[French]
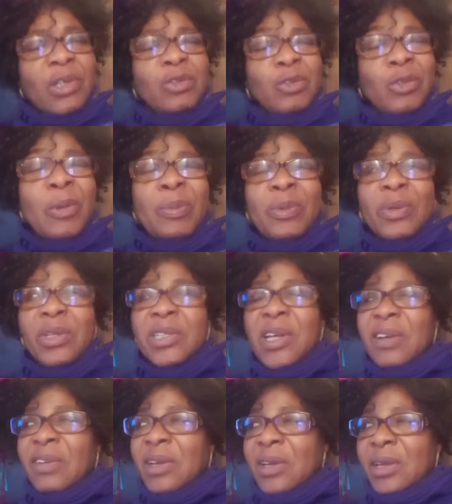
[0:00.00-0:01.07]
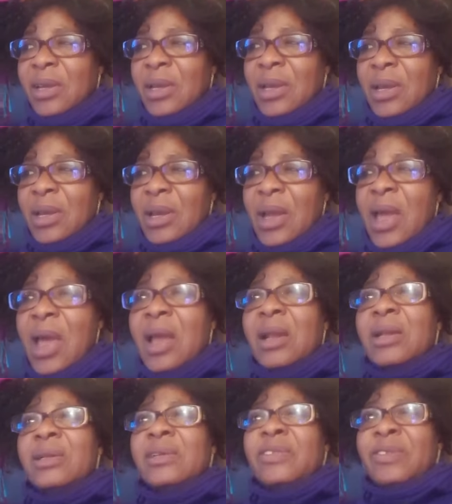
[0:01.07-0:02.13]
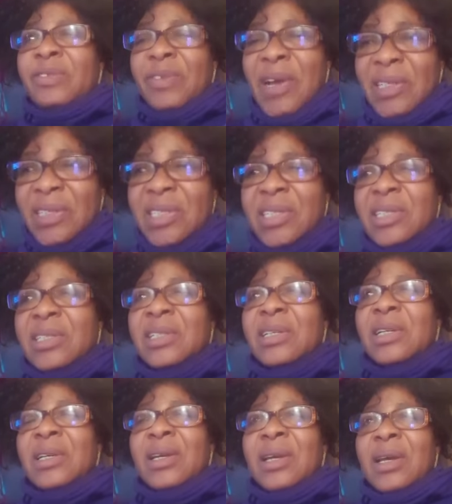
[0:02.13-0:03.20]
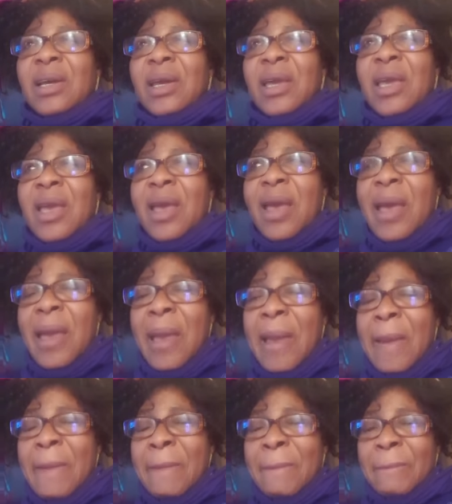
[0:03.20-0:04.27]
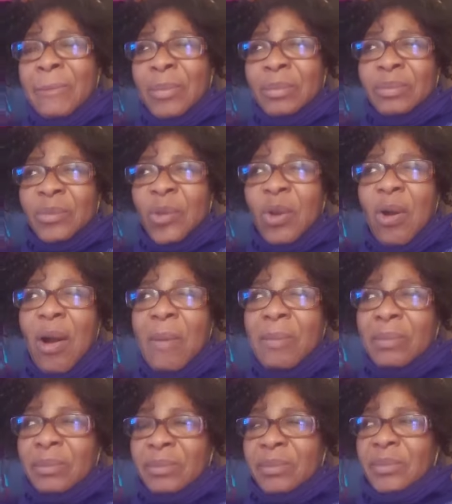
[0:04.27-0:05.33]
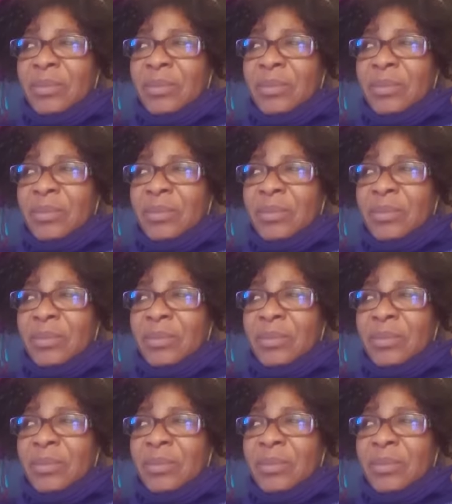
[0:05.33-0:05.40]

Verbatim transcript: tu te puriges avec. Elle fatigue. Et comme